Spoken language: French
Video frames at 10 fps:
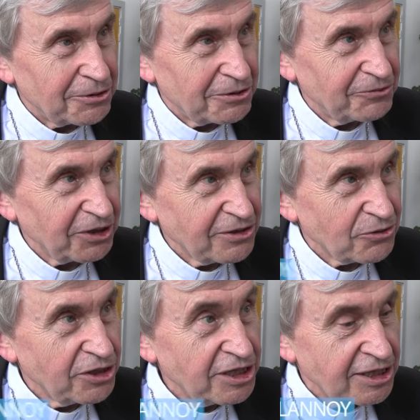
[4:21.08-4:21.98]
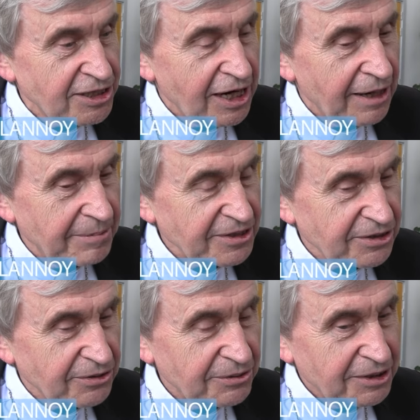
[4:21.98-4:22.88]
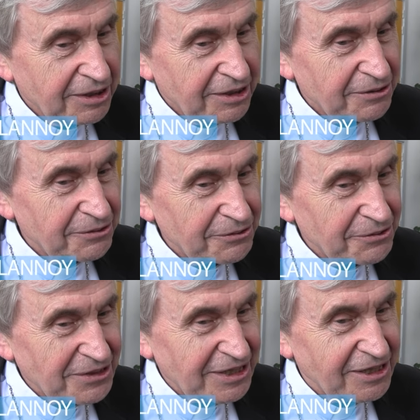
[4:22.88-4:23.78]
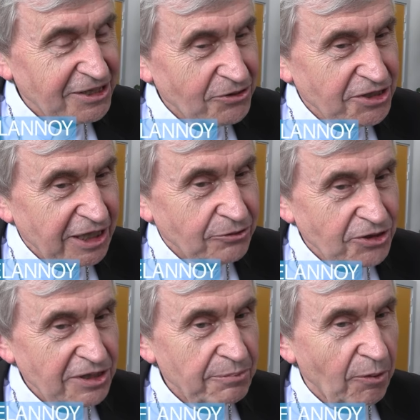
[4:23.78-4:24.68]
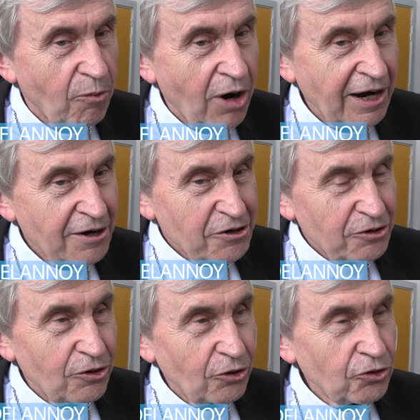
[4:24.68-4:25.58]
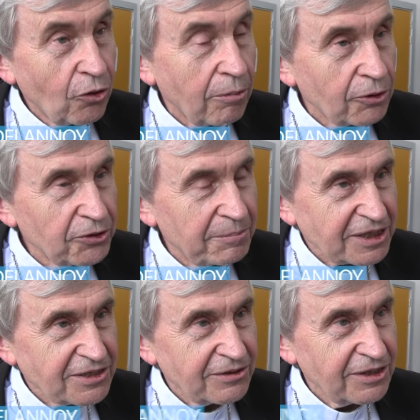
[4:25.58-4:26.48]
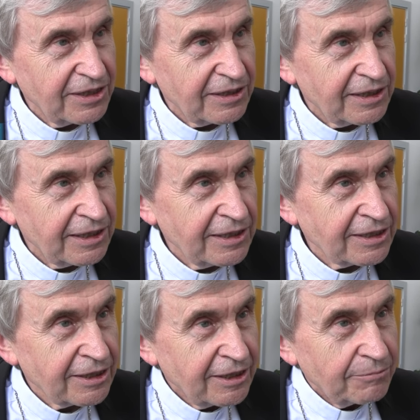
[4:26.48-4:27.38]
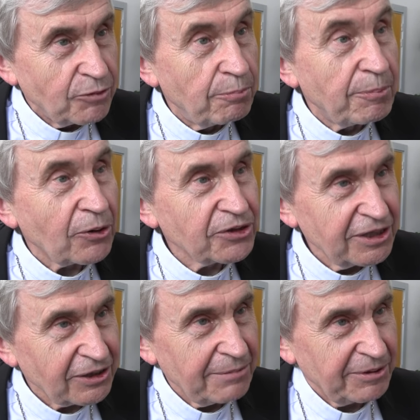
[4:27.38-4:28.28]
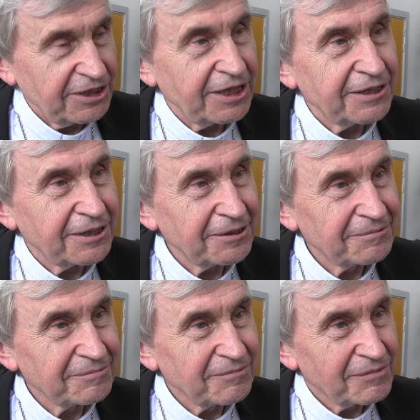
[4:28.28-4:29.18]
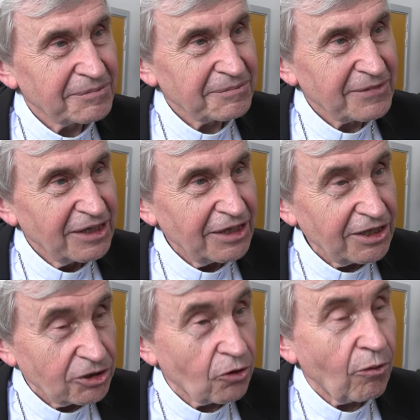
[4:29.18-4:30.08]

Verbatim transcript: Je voudrais souligner cela parce que euh, c'est essentiel aussi pour moi, le nombre de personnes qui disent me porter dans la prière. Et je